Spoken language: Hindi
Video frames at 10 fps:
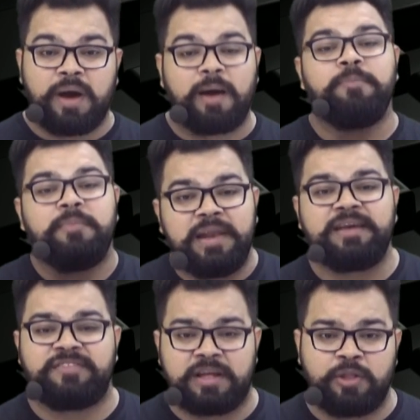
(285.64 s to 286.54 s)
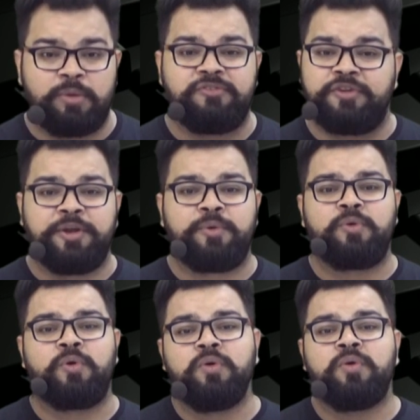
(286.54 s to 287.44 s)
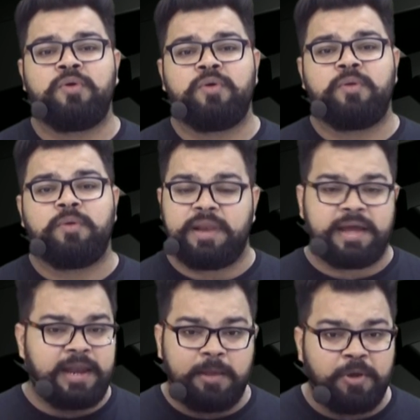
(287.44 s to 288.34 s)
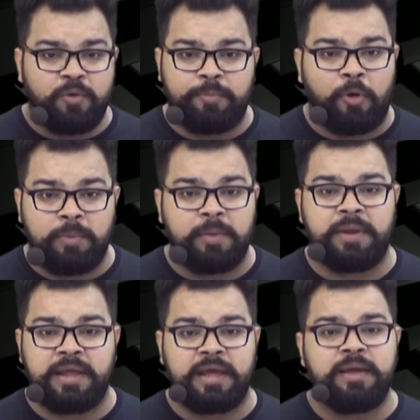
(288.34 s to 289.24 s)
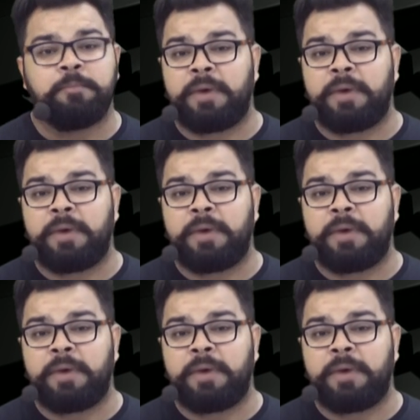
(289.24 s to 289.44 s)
आप लिख सकते हो इंस्टीट्यूट को लिखने में कोई प्रॉब्लम नहीं है